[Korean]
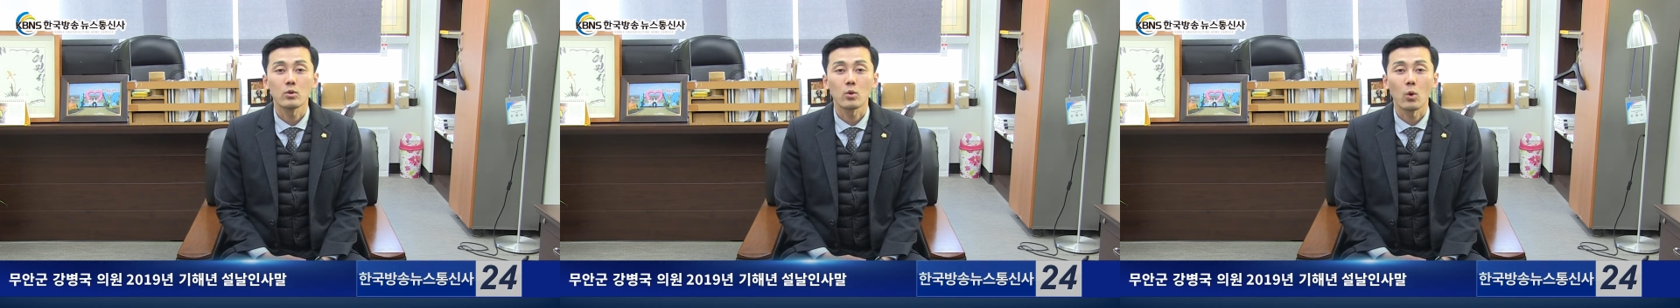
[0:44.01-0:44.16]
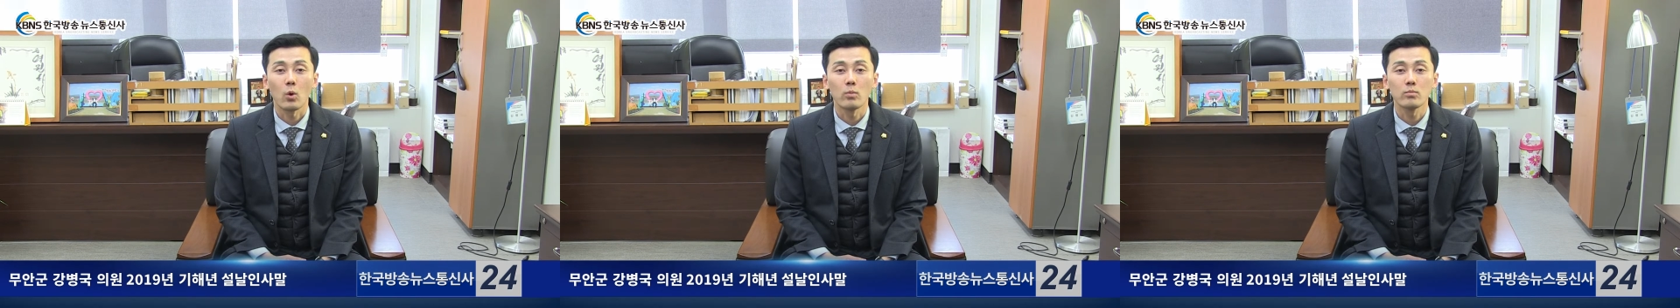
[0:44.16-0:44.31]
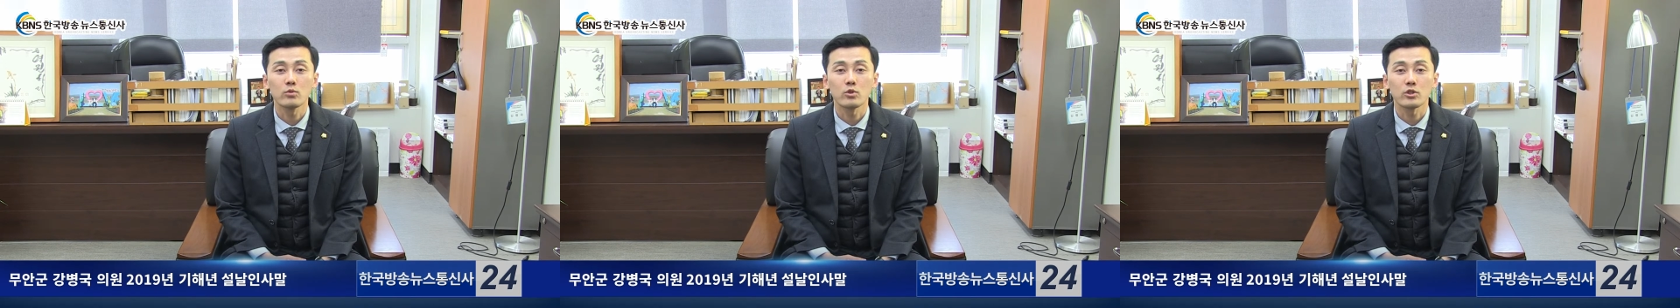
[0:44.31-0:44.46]

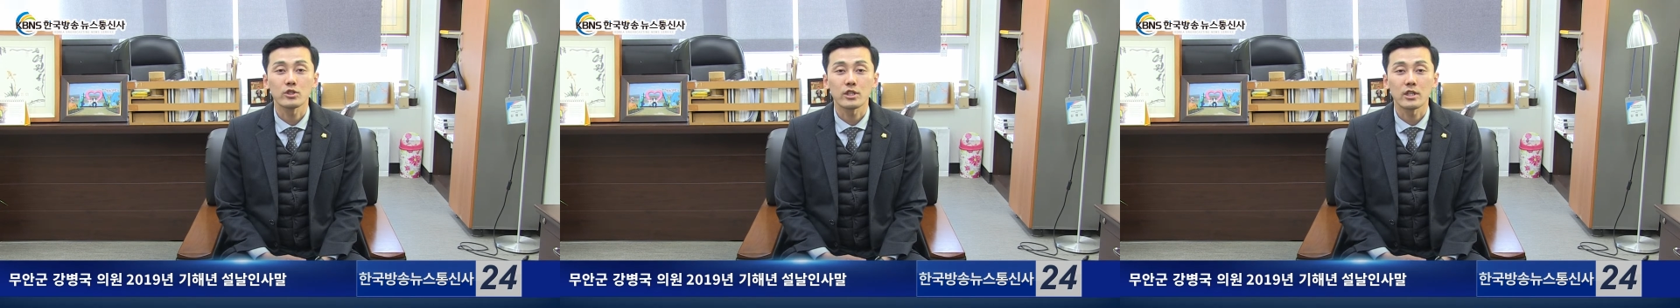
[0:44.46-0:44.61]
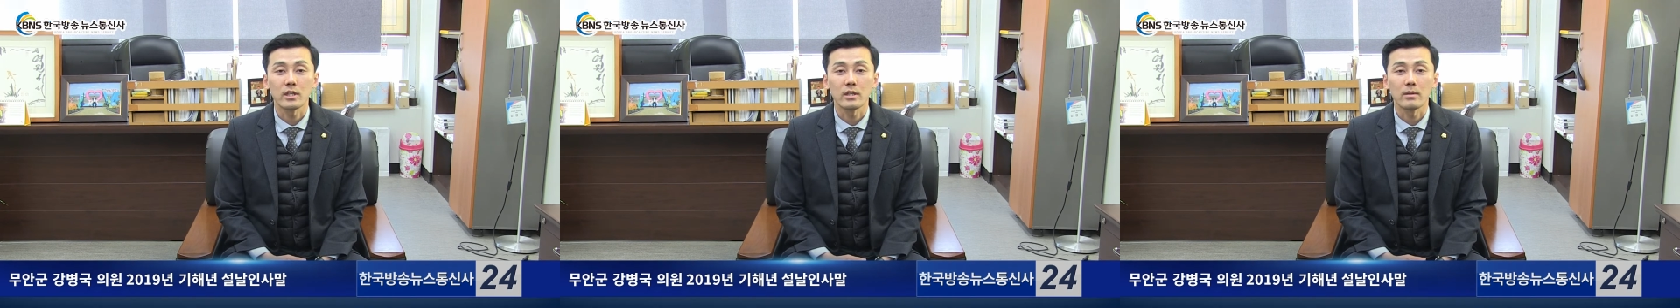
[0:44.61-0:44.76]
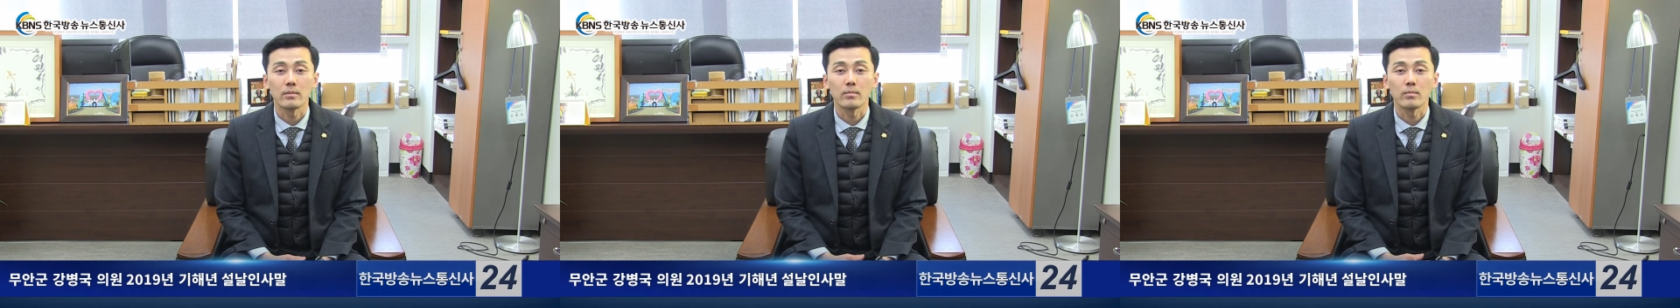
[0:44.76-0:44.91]
도움
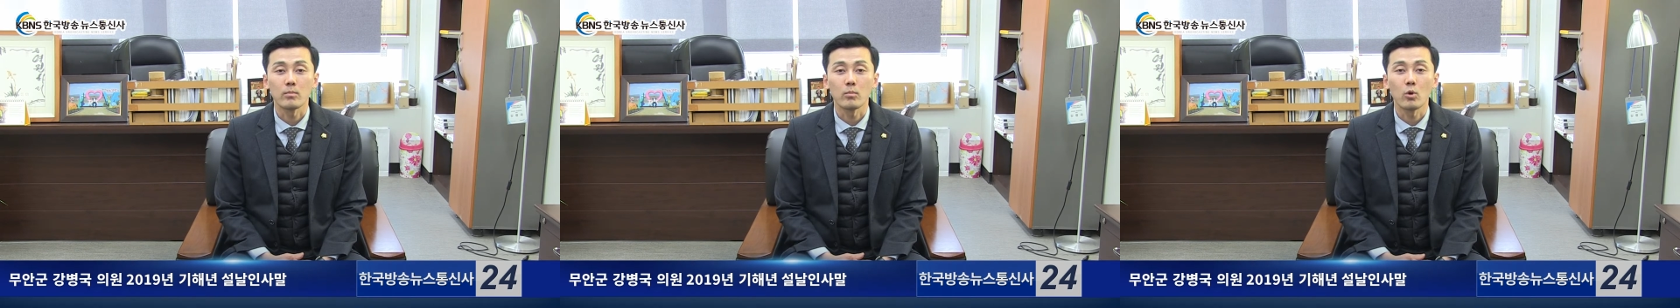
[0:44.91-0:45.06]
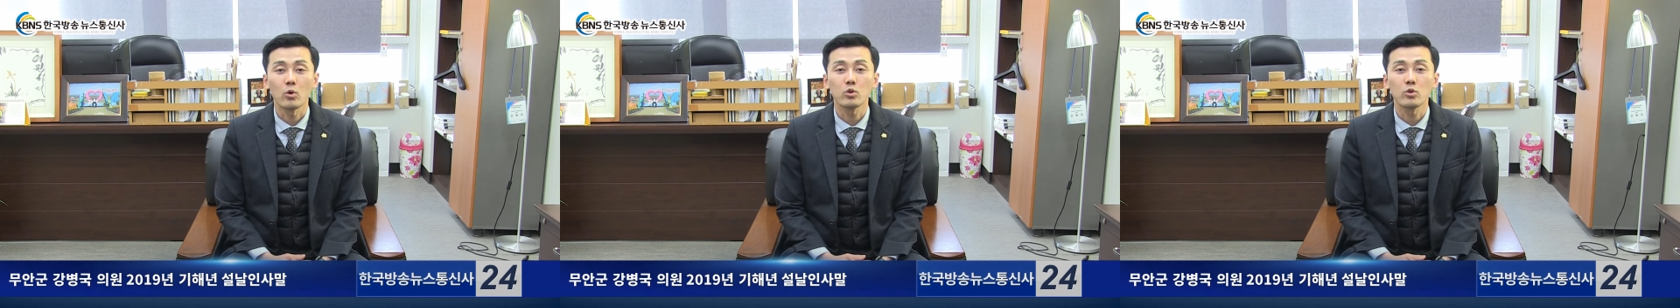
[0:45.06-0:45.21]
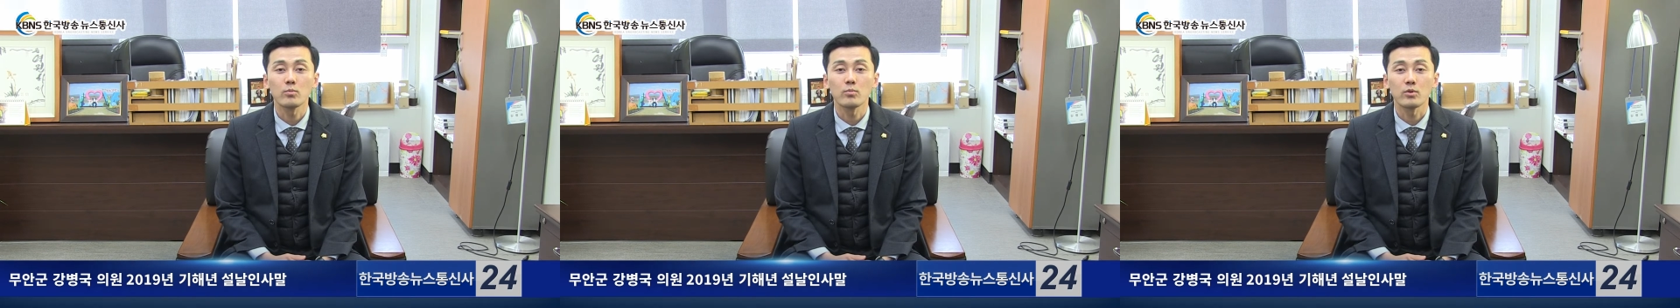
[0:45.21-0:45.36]
주신
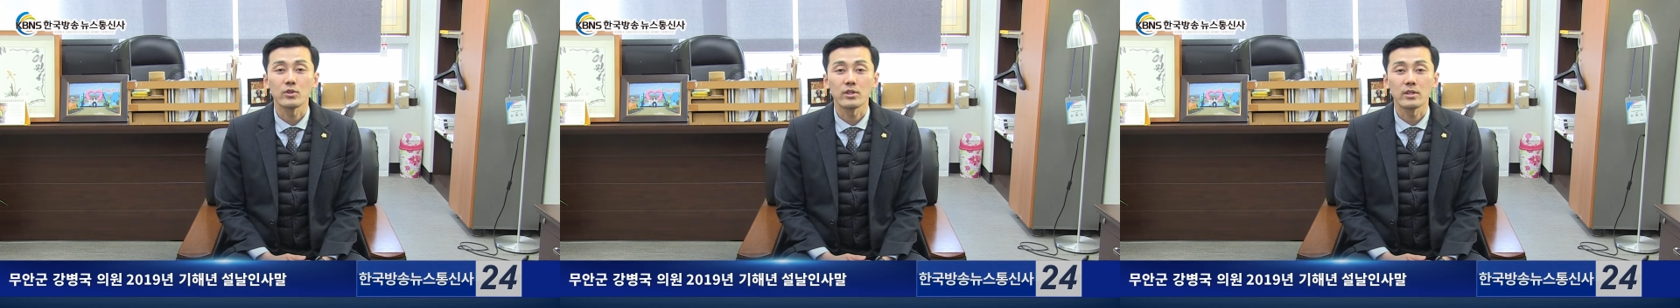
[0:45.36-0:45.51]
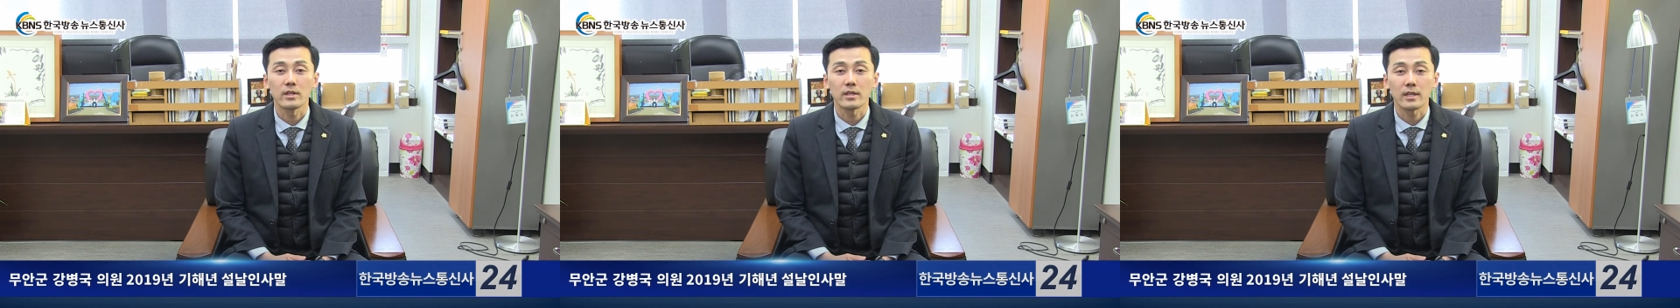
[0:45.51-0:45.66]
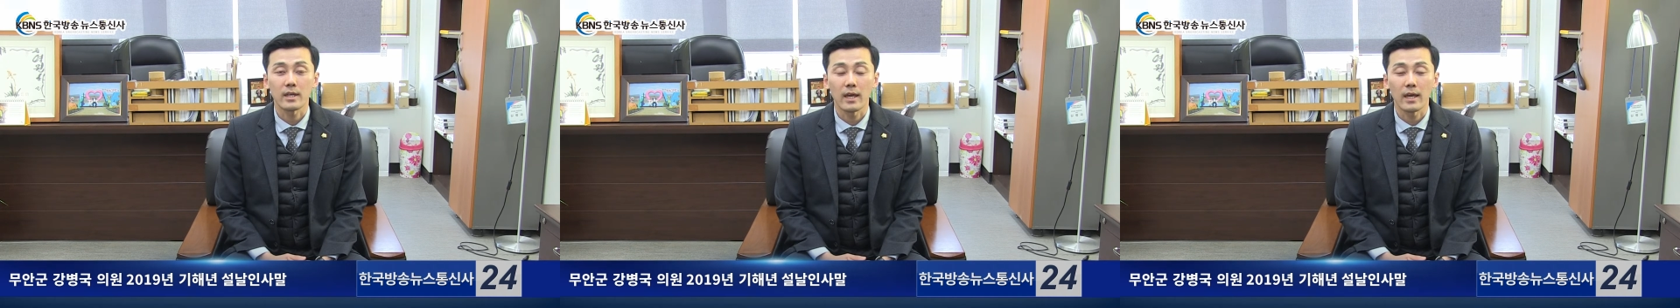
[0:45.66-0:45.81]
모든
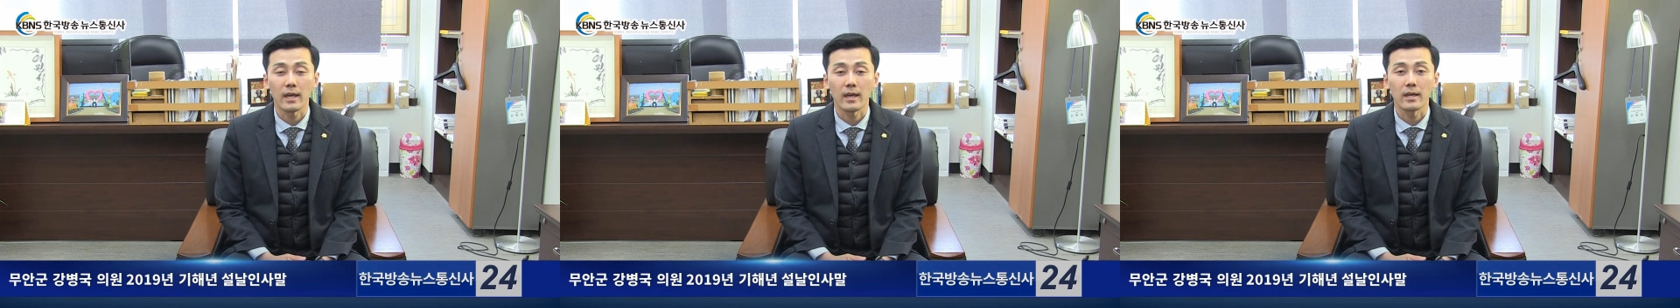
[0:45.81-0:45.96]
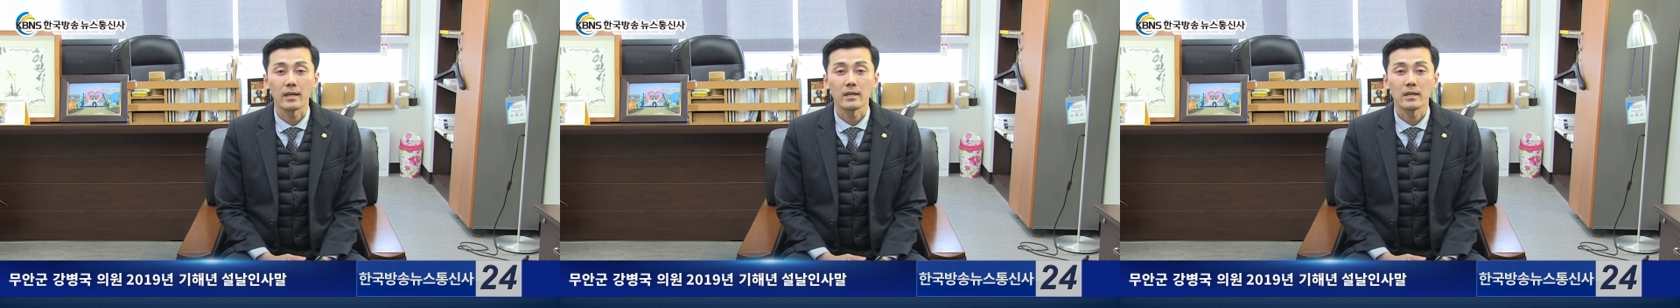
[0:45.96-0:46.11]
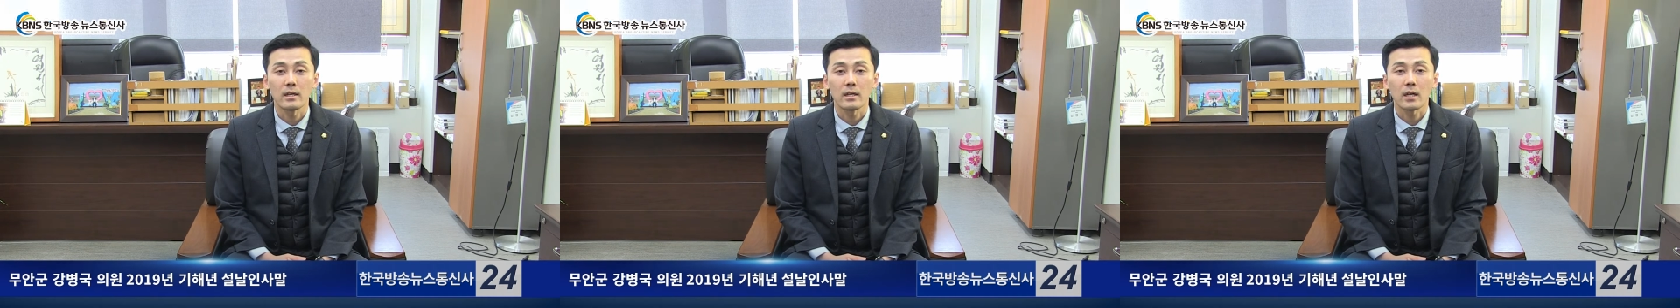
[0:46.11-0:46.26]

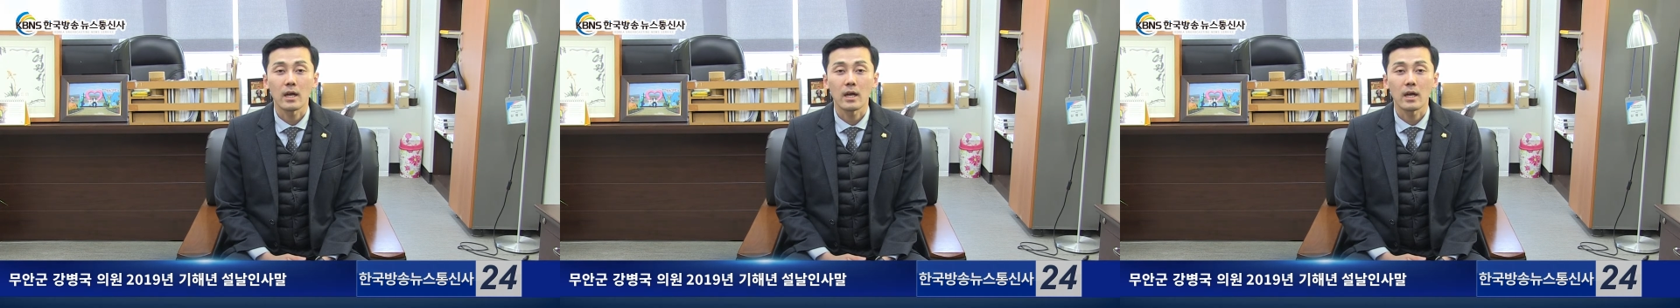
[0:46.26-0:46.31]
분들께